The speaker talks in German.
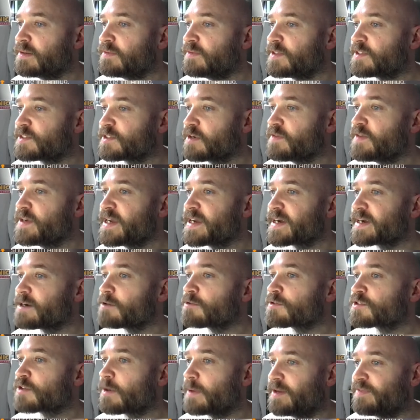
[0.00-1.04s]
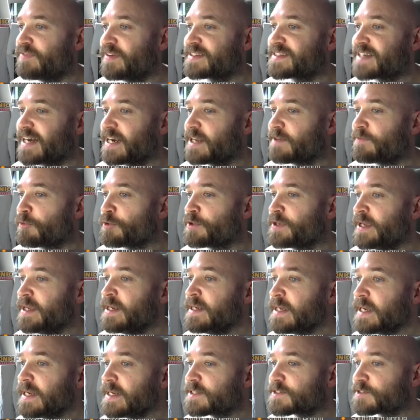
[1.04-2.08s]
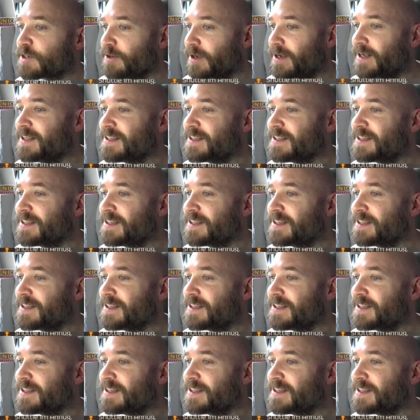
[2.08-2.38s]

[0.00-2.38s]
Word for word: Wie sollen wir hier rauskommen? Ich weiß gar nicht, wo ich hingehen soll.